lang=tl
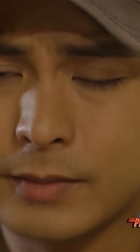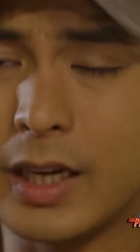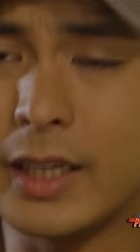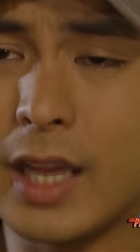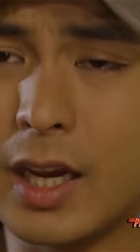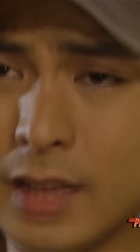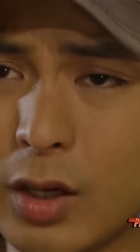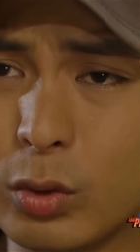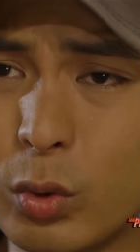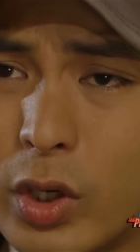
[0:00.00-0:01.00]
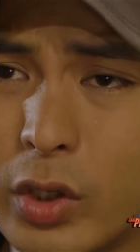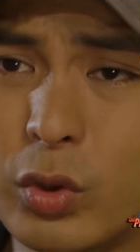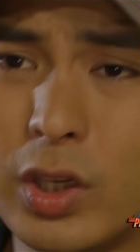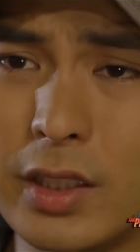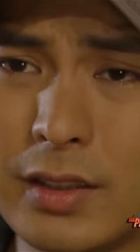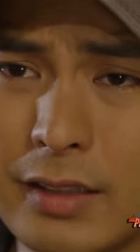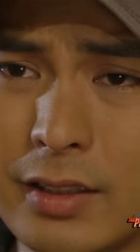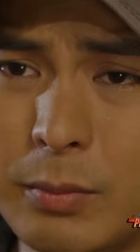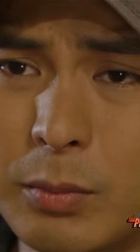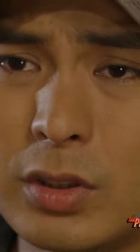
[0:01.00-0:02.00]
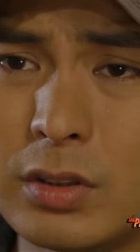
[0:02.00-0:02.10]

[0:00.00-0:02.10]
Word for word: Ang kinakatakot ko ngayon yung kaligtasan mo.